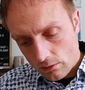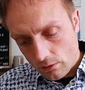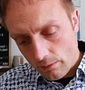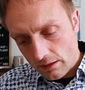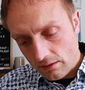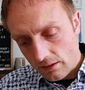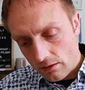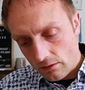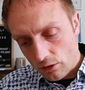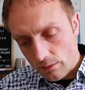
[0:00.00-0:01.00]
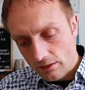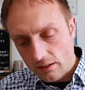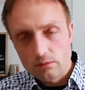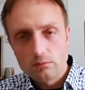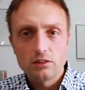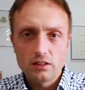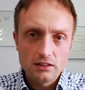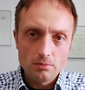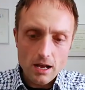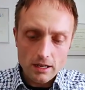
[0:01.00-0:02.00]
kommerziell. Und also kommerziell ist immer
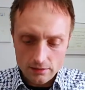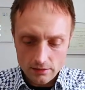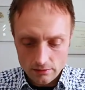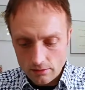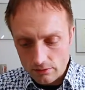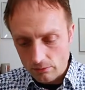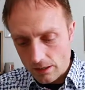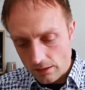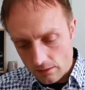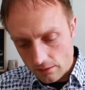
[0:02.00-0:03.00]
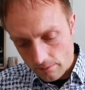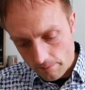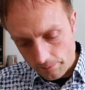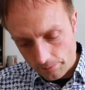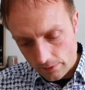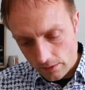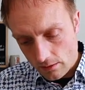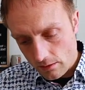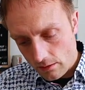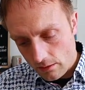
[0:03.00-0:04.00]
Sales Marketing ne? aus meiner
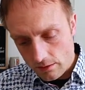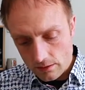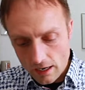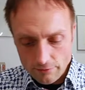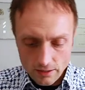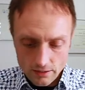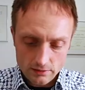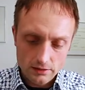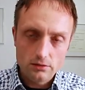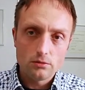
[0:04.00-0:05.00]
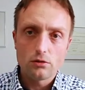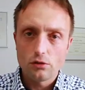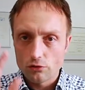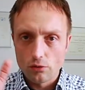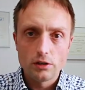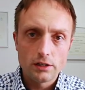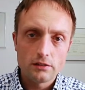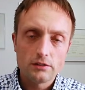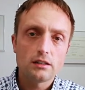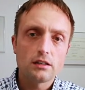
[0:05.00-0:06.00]
äh, einfachen Sicht. Und Controlling
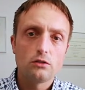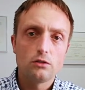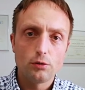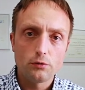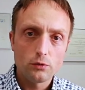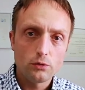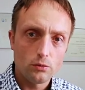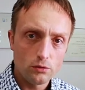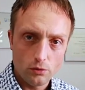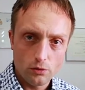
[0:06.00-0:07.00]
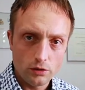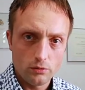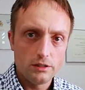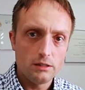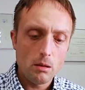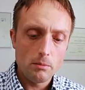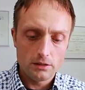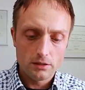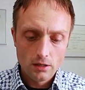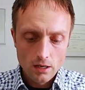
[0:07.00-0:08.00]
etc., die Supportfunktionen gehören natürlich immer
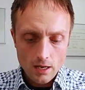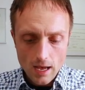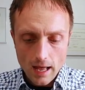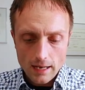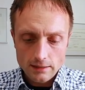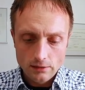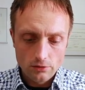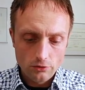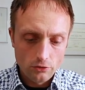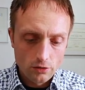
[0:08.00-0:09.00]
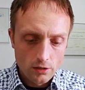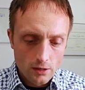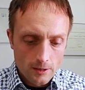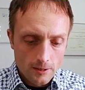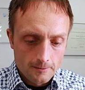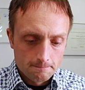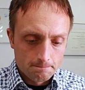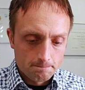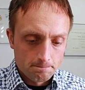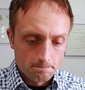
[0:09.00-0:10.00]
mit an den Tisch.
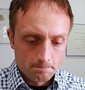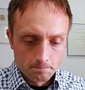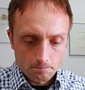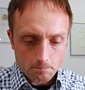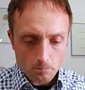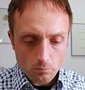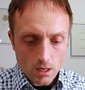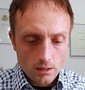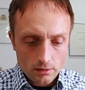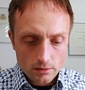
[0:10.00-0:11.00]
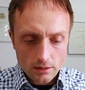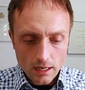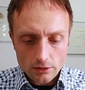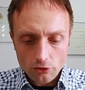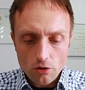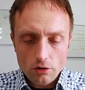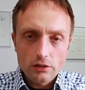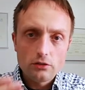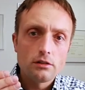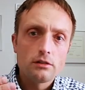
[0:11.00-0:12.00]
Mhm. Taktischer
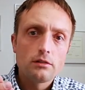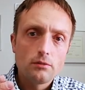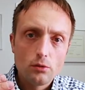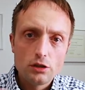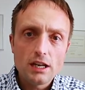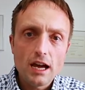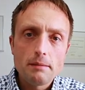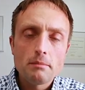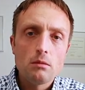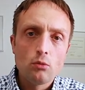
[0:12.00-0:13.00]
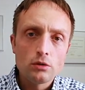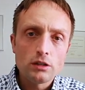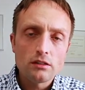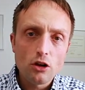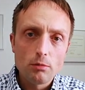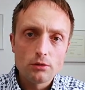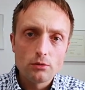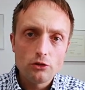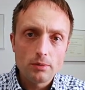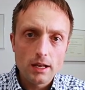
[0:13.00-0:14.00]
Horizont würde ich einmal im Monat sauber
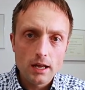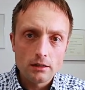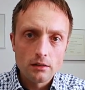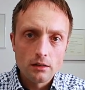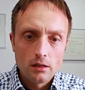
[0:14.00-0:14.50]
durchplanen.